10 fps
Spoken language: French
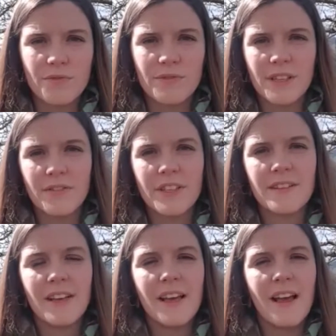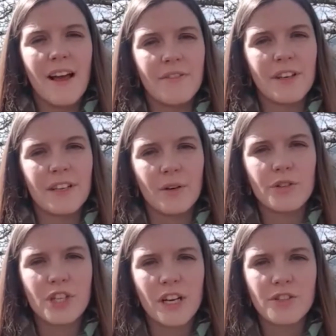vous invite à faire des
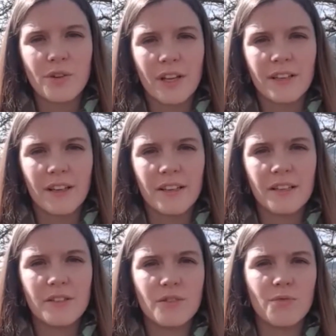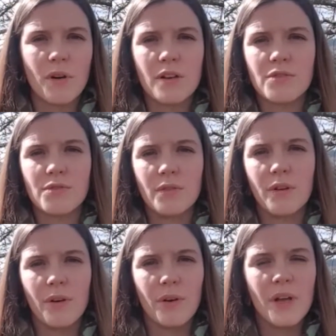recherches sur Internet, soit sur
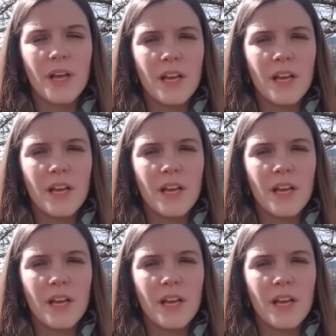euh,